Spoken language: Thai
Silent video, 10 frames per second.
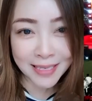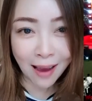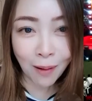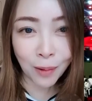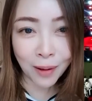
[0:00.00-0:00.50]
ภา
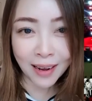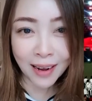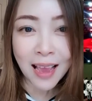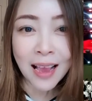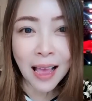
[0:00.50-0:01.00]
ษาคน
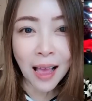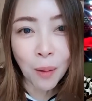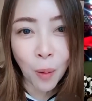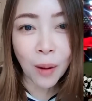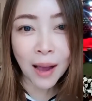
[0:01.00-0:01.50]
เข้า
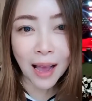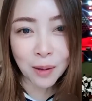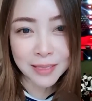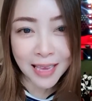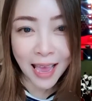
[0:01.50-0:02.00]
อก
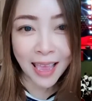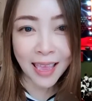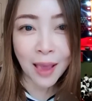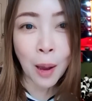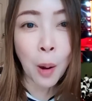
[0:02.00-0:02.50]
เข้าใจ
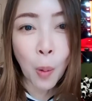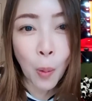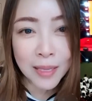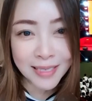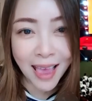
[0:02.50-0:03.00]

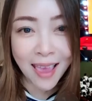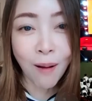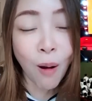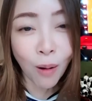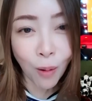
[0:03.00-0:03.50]
หัวใจ
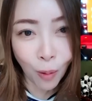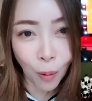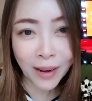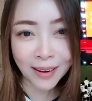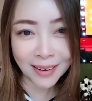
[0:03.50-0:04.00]
ของค
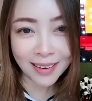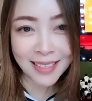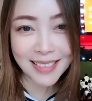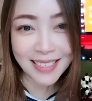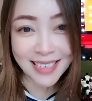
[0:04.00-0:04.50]
น
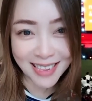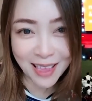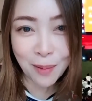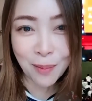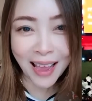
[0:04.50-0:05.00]
จะ
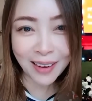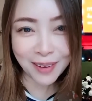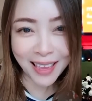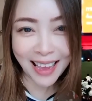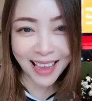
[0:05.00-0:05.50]
ดีกว่า
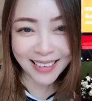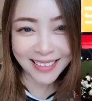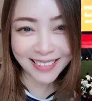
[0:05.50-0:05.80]
ด้วยค่ะ